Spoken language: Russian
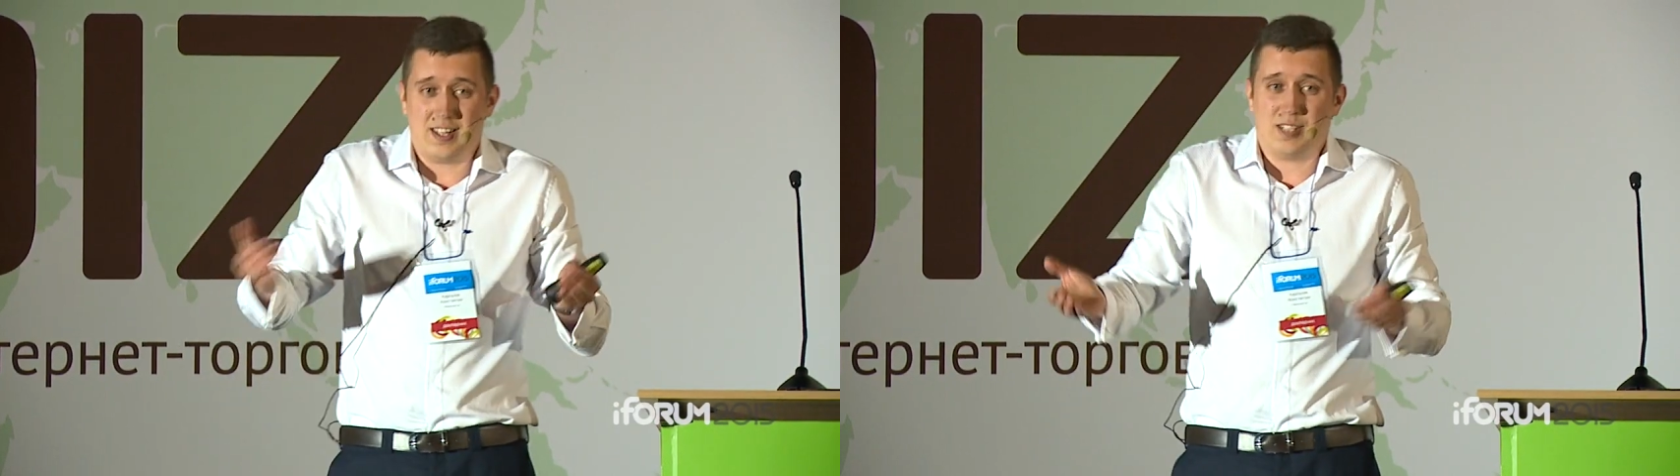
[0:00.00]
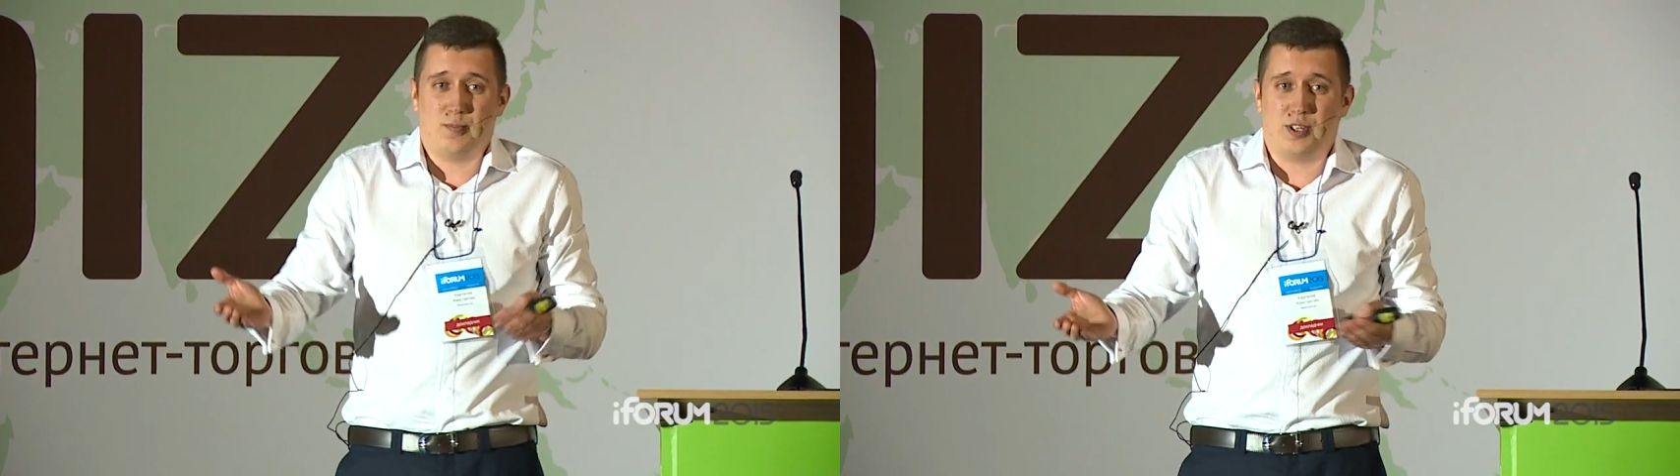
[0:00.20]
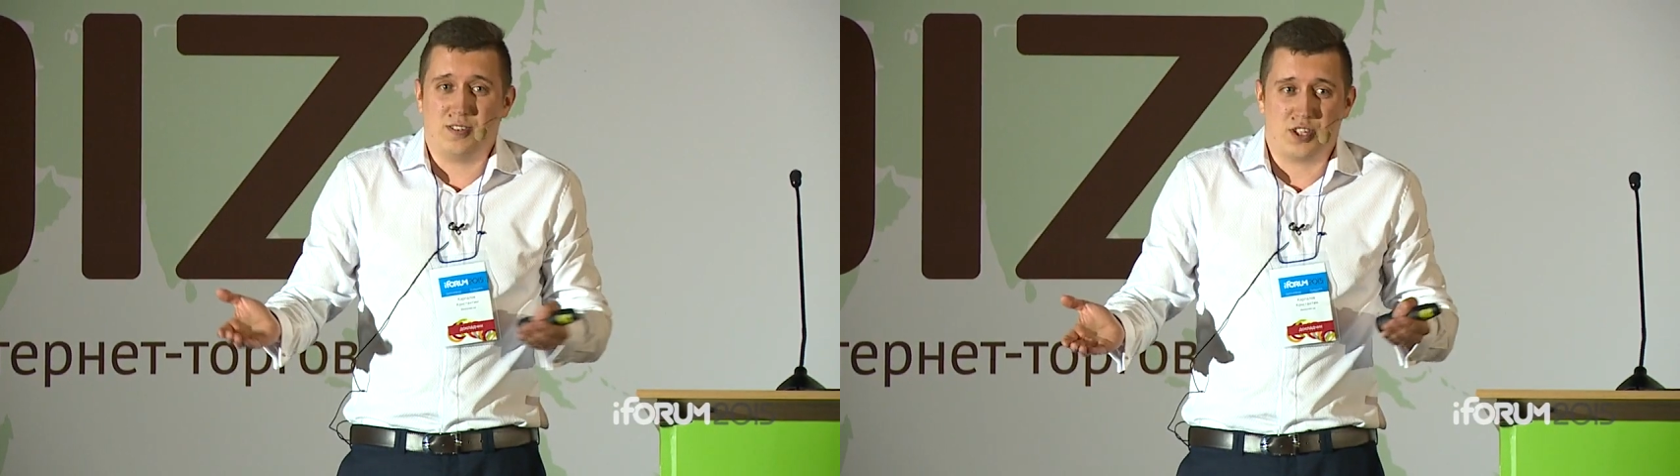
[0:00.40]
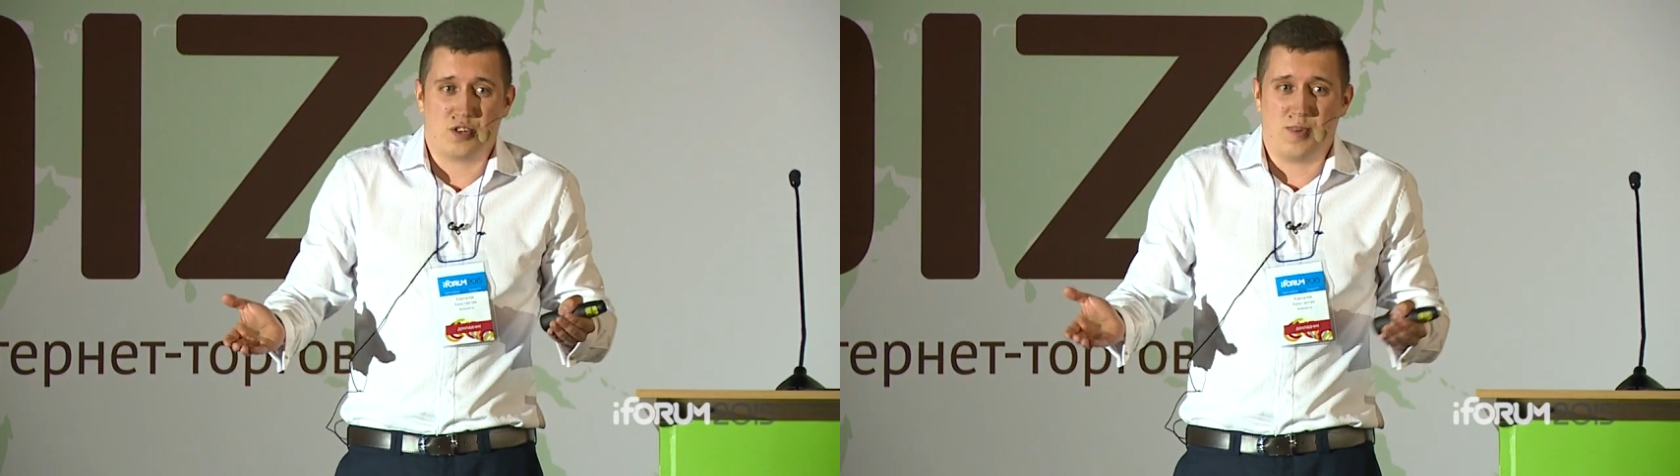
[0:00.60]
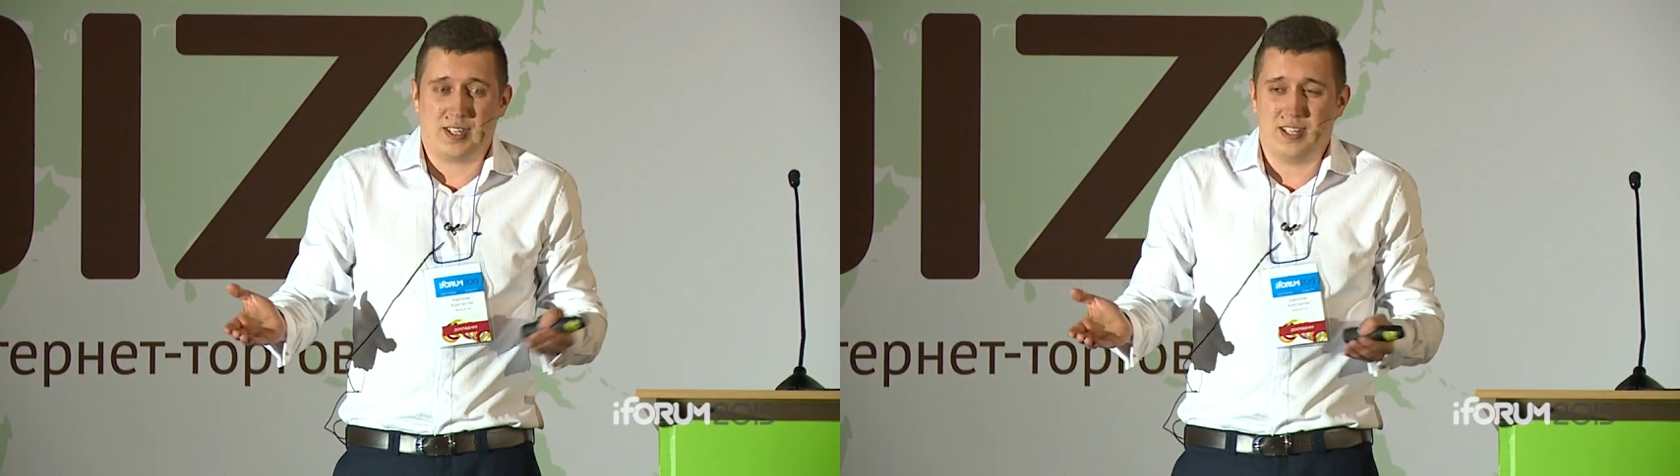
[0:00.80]
отдал
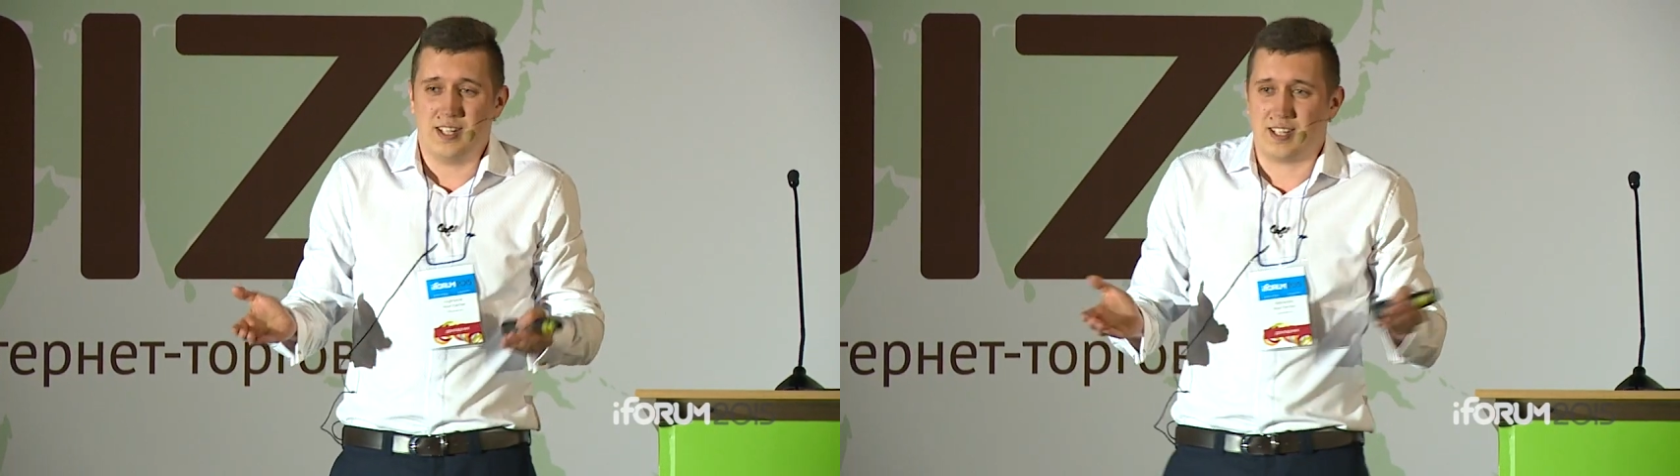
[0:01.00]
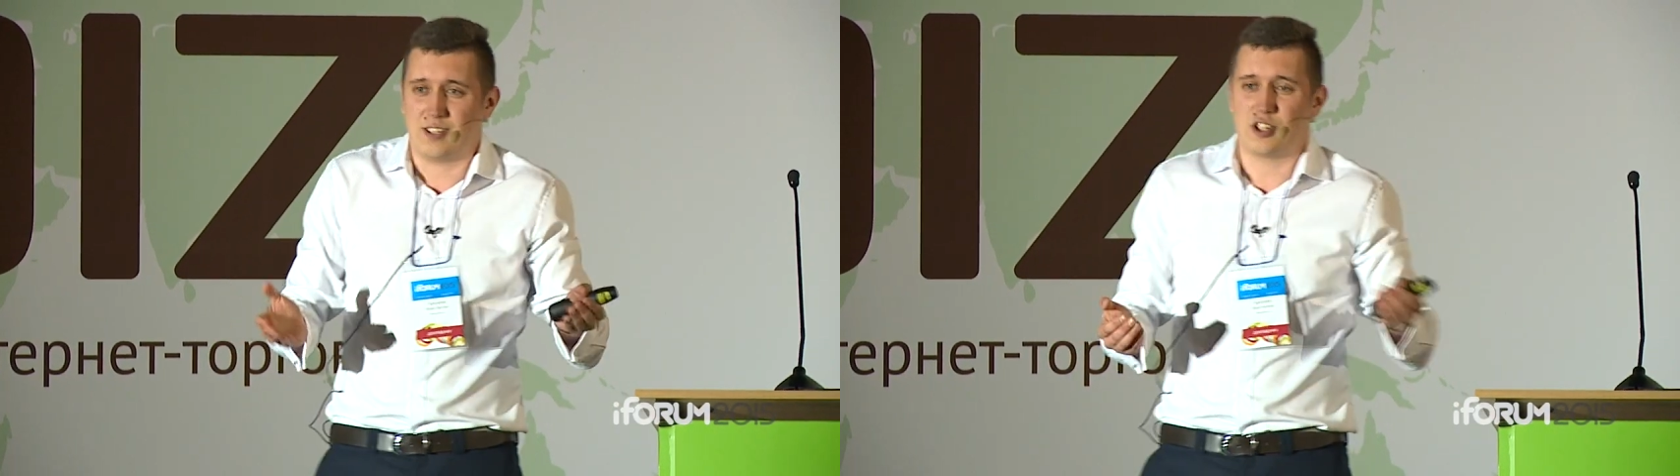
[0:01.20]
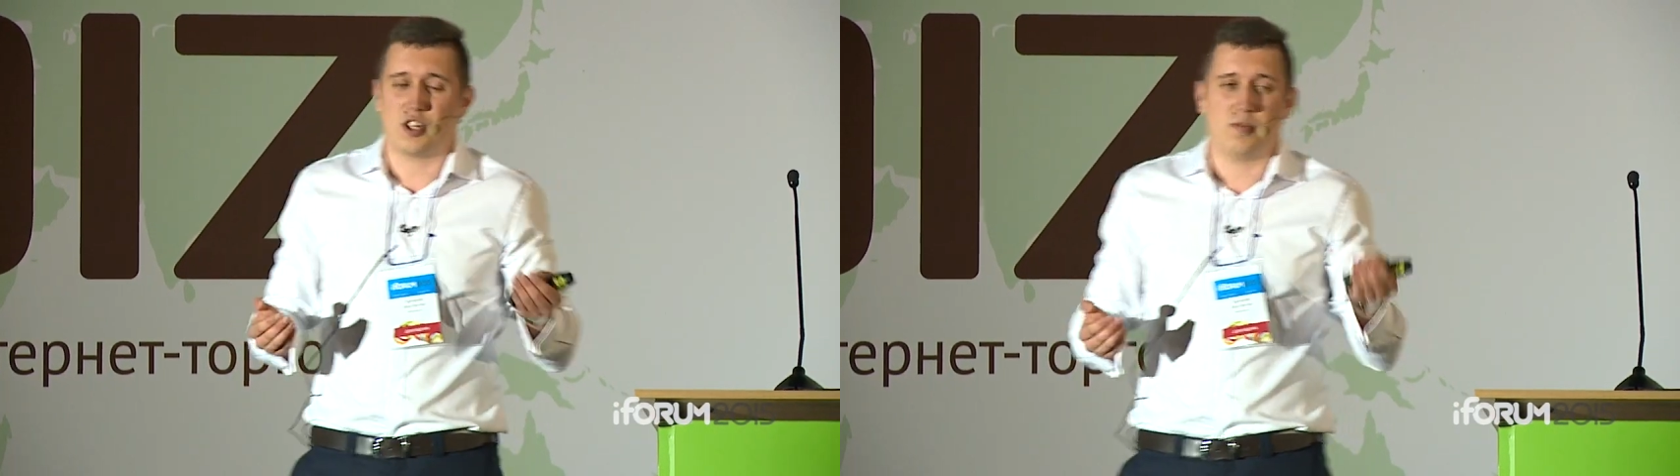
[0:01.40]
бутылочку мартини за то,